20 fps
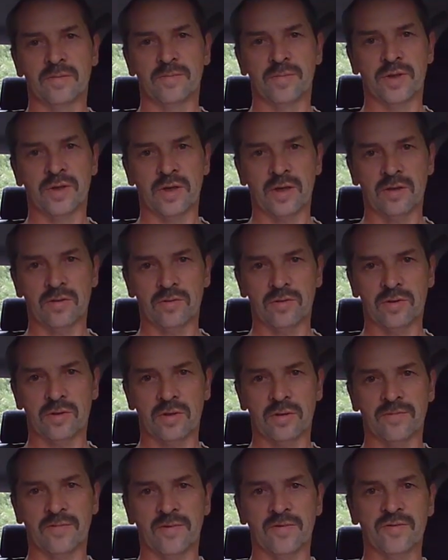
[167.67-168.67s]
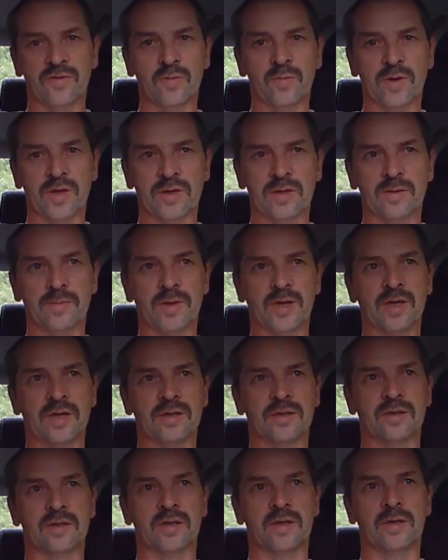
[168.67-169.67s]
пытаются во всем
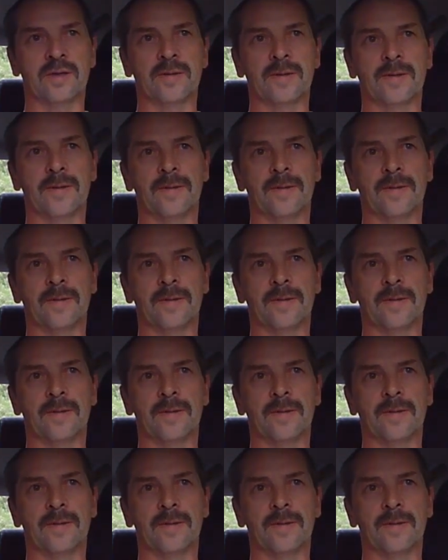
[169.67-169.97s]
разобраться.